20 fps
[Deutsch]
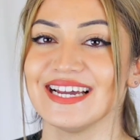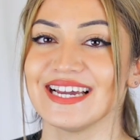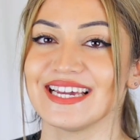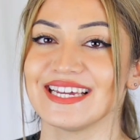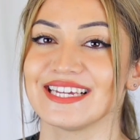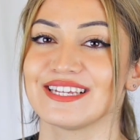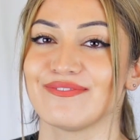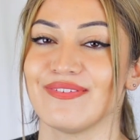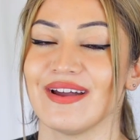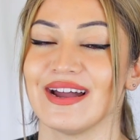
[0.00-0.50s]

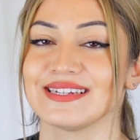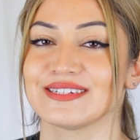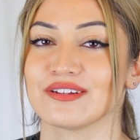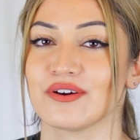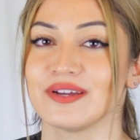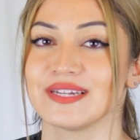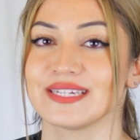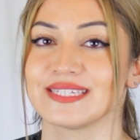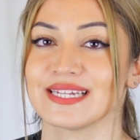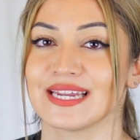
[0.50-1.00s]
Ich werde
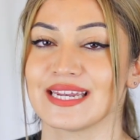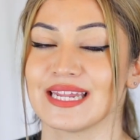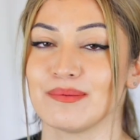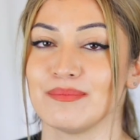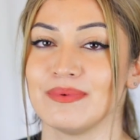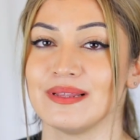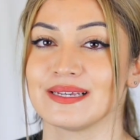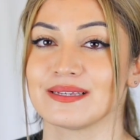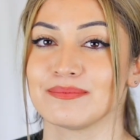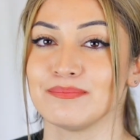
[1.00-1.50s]
euch da
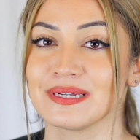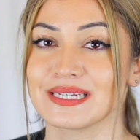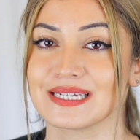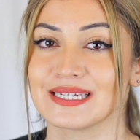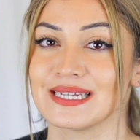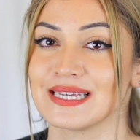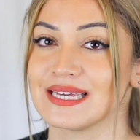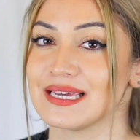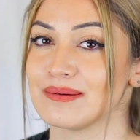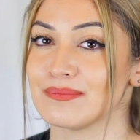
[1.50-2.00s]
nämlich
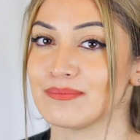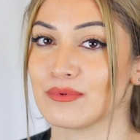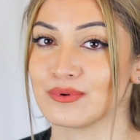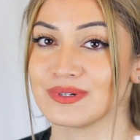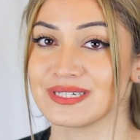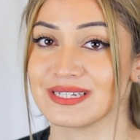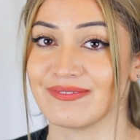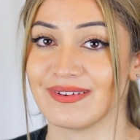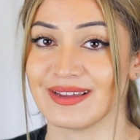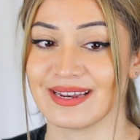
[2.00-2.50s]
mitnehmen
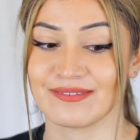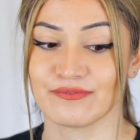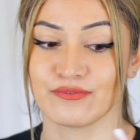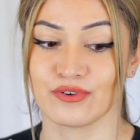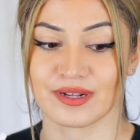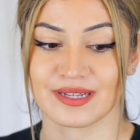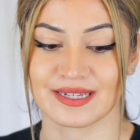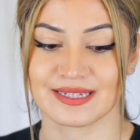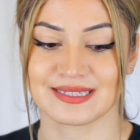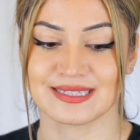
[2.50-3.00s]
und ihr werdet
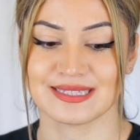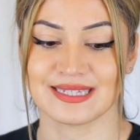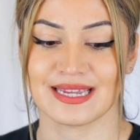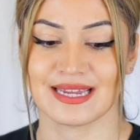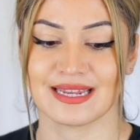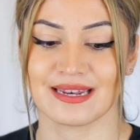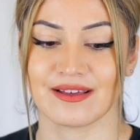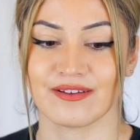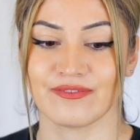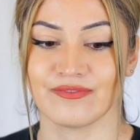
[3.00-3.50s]
wirklich
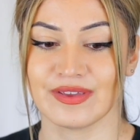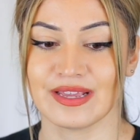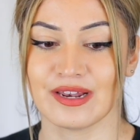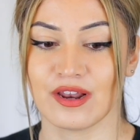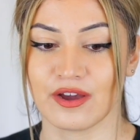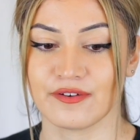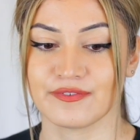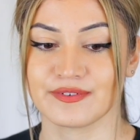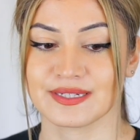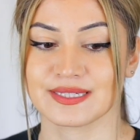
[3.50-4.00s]
sehen, wie
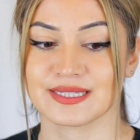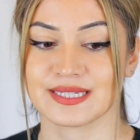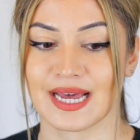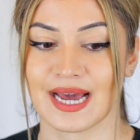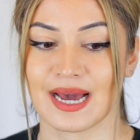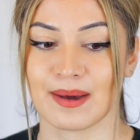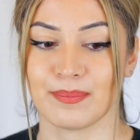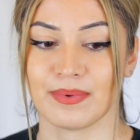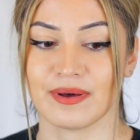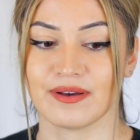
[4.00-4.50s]
läuft es
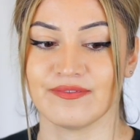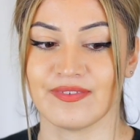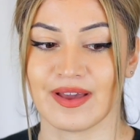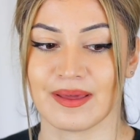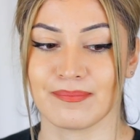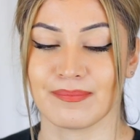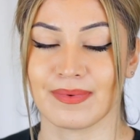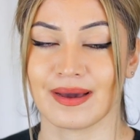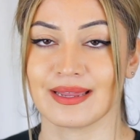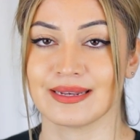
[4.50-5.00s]
ab,
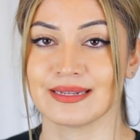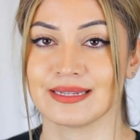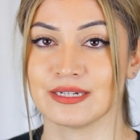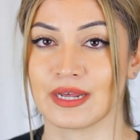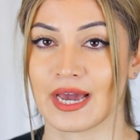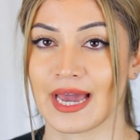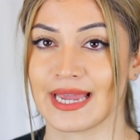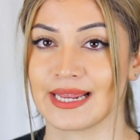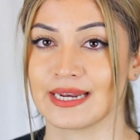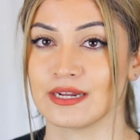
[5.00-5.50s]
wenn man den
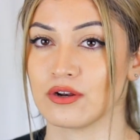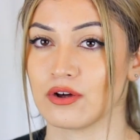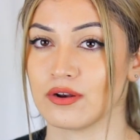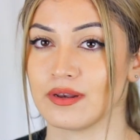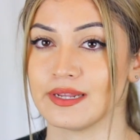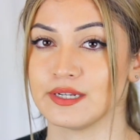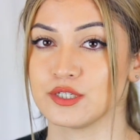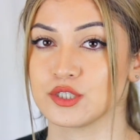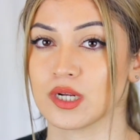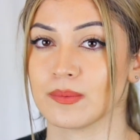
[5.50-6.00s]
eigenen
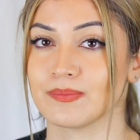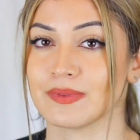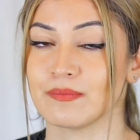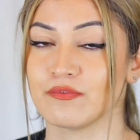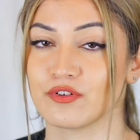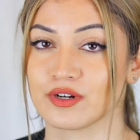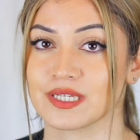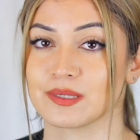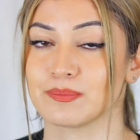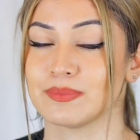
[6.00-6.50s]
Online-Shop dann
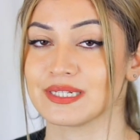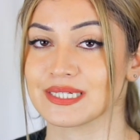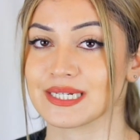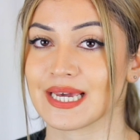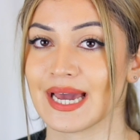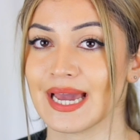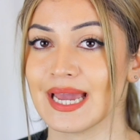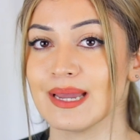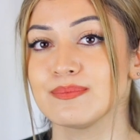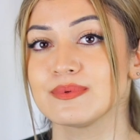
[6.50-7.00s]
wirklich
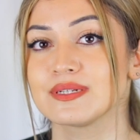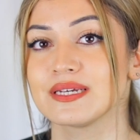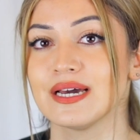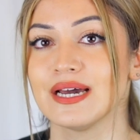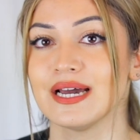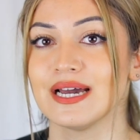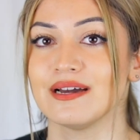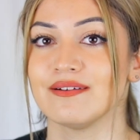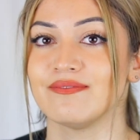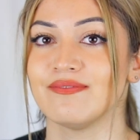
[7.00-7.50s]
betreibt,
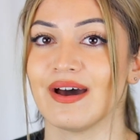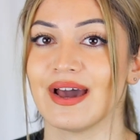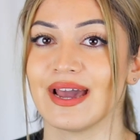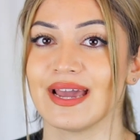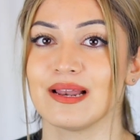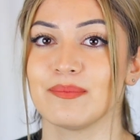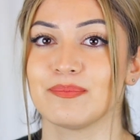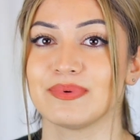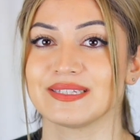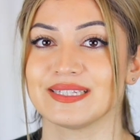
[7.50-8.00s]

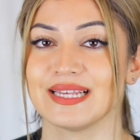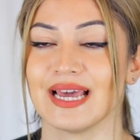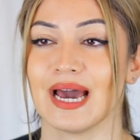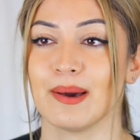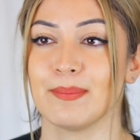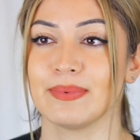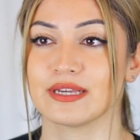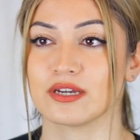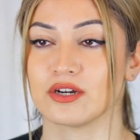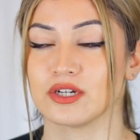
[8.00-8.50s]
weil bisher
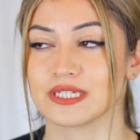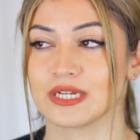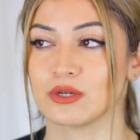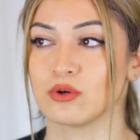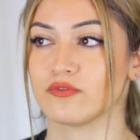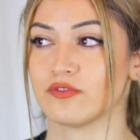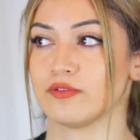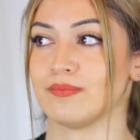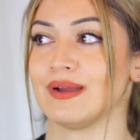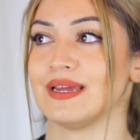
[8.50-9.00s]
habe ich euch ja
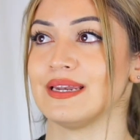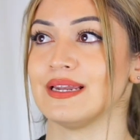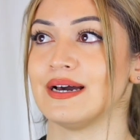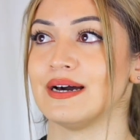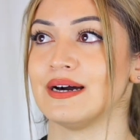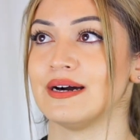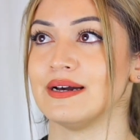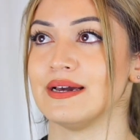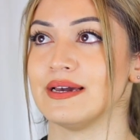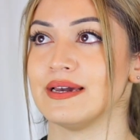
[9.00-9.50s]
nur von
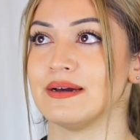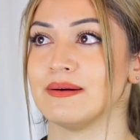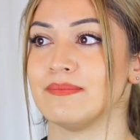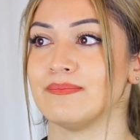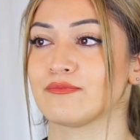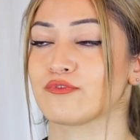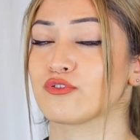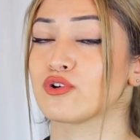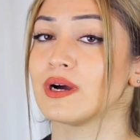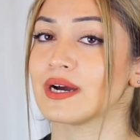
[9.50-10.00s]
meiner
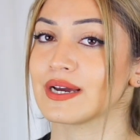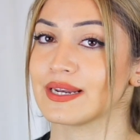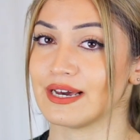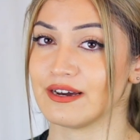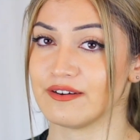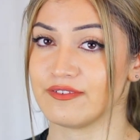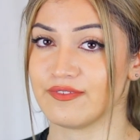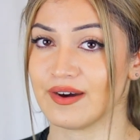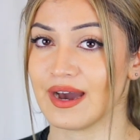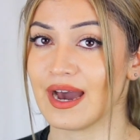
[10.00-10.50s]
ähm, früheren
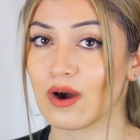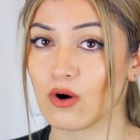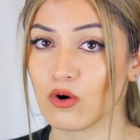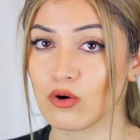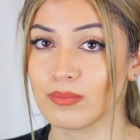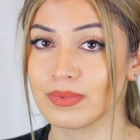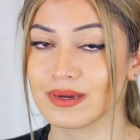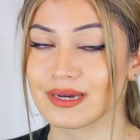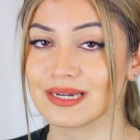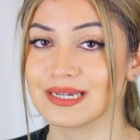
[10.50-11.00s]

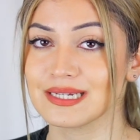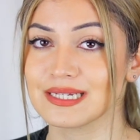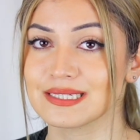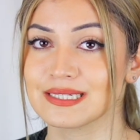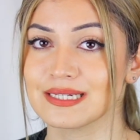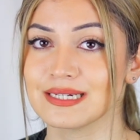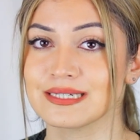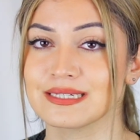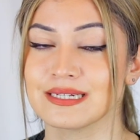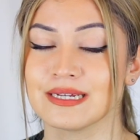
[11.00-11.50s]
Erfahrung
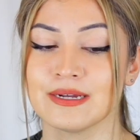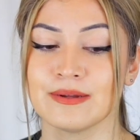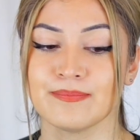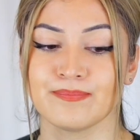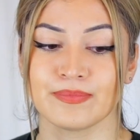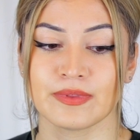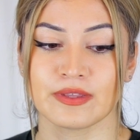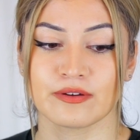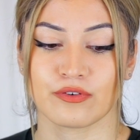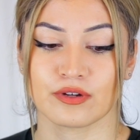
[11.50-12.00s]
berichtet,
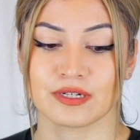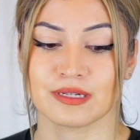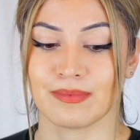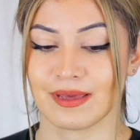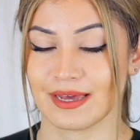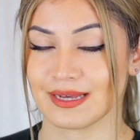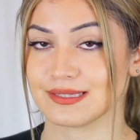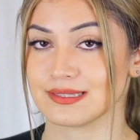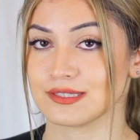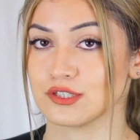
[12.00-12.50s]
von dem
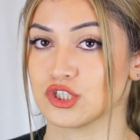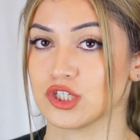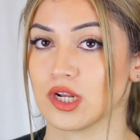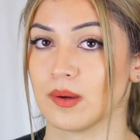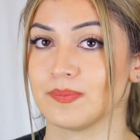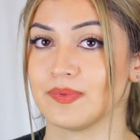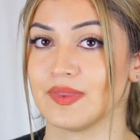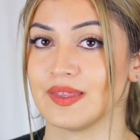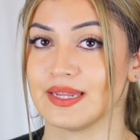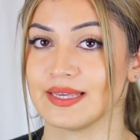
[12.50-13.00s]
ersten
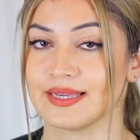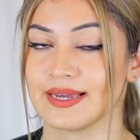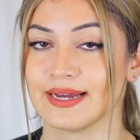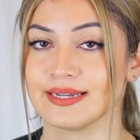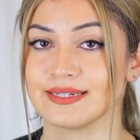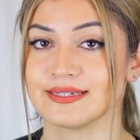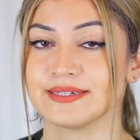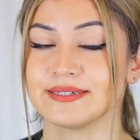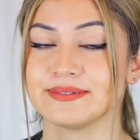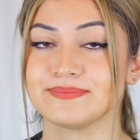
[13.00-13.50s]
Shop, den ich
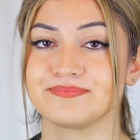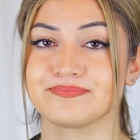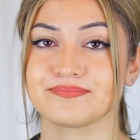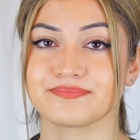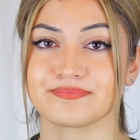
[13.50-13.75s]
hatte.